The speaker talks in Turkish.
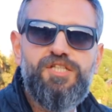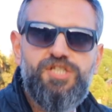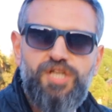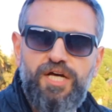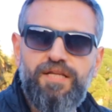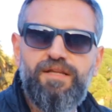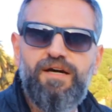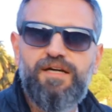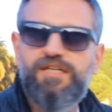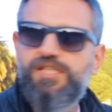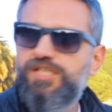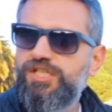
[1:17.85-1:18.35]

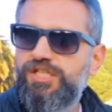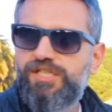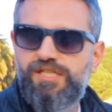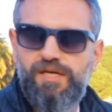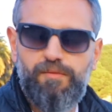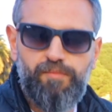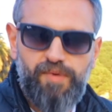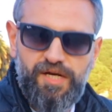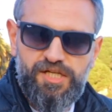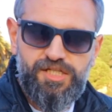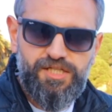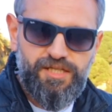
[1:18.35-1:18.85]
çanak,
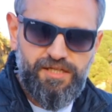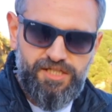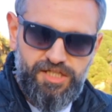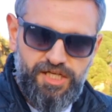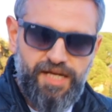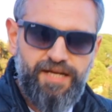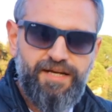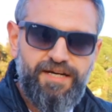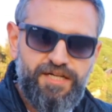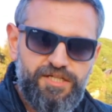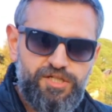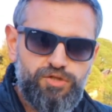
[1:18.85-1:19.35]
şişe başka
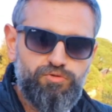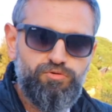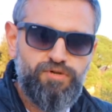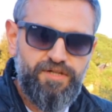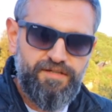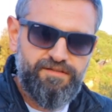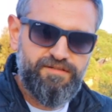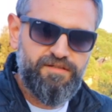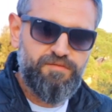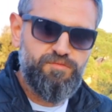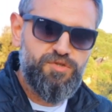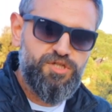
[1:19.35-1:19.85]
şeyler için
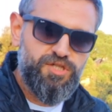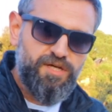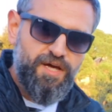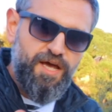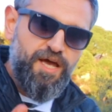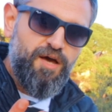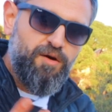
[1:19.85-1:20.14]
üretilmiş